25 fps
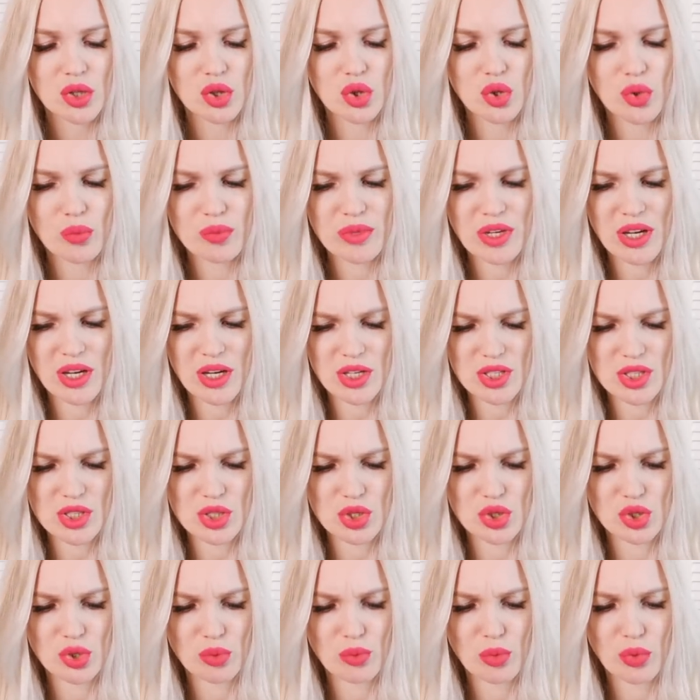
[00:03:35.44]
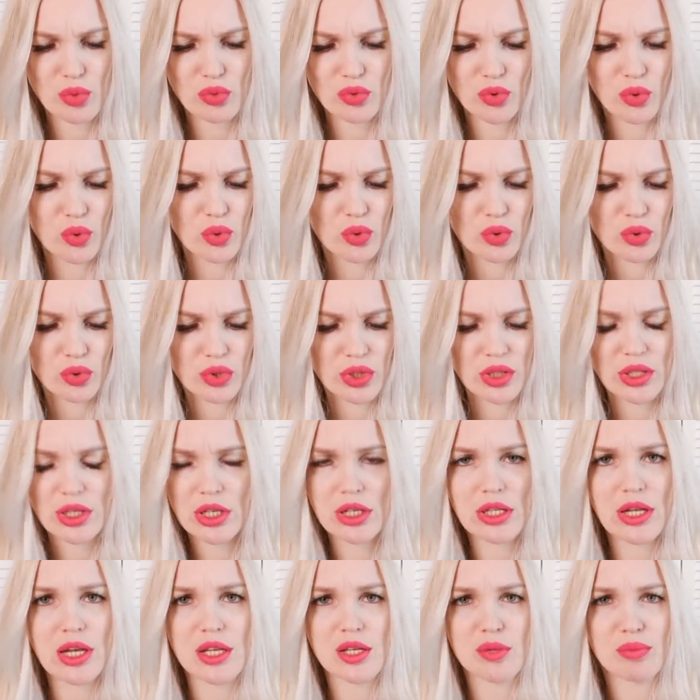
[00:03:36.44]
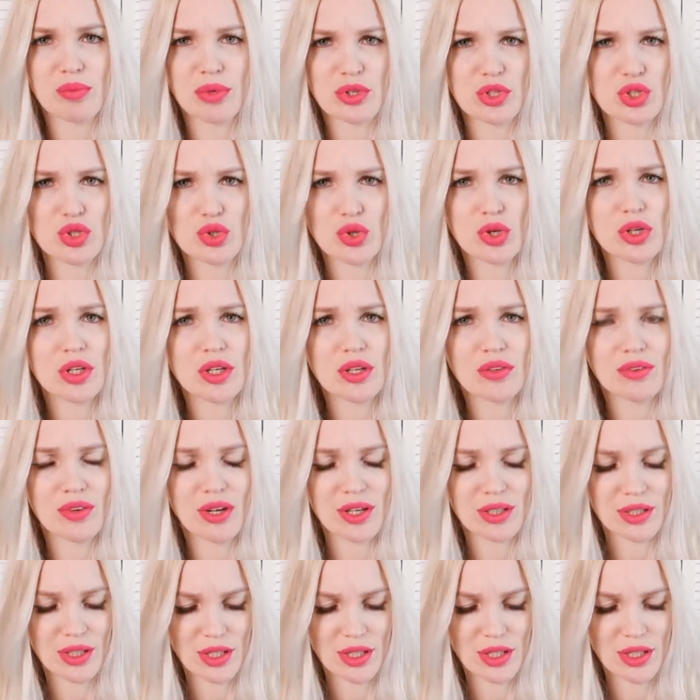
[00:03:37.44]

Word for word: Но мне кажется, что мою фигурку ни хрена не подчеркивает,